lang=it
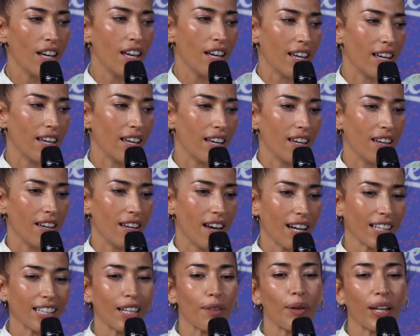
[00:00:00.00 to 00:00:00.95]
eh,
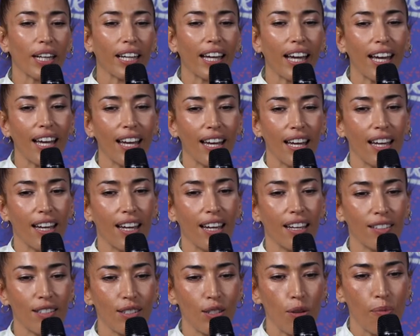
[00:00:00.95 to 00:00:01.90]
anche perché
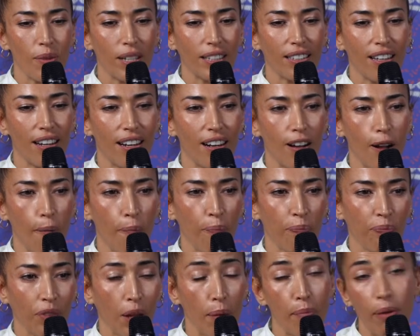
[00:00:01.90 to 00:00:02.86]
insomma da
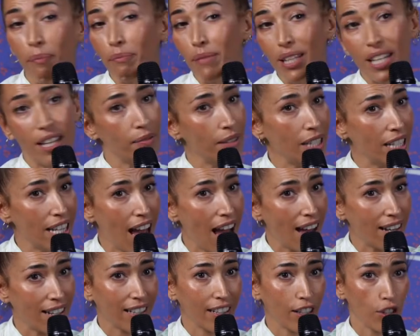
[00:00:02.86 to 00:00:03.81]
bambina
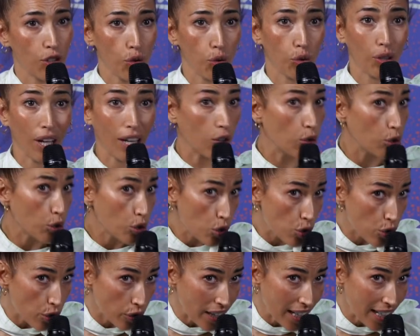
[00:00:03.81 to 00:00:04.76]
emiliana cresciuta a
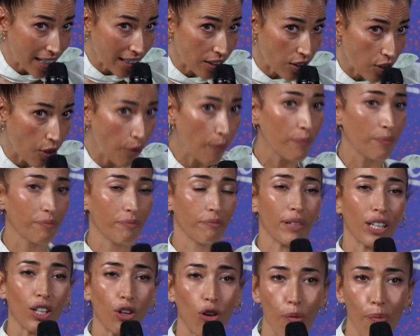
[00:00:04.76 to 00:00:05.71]
Gossolengo,
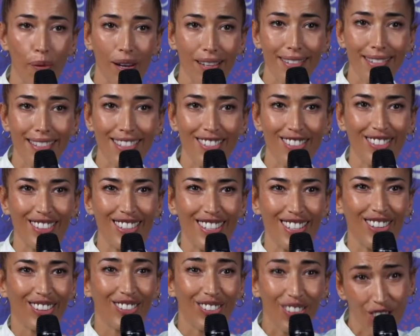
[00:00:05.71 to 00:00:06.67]
piccolo paesino
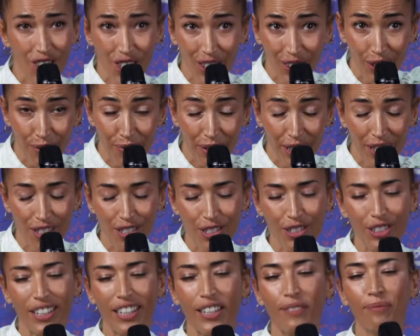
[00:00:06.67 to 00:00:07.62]
di 800
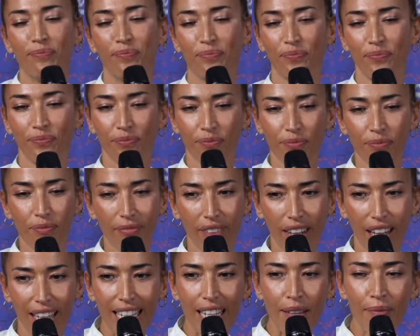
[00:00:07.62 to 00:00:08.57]
persone,
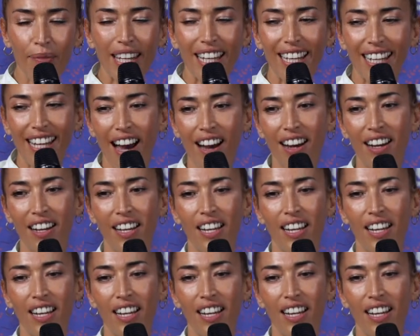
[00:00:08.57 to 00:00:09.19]
in Emilia.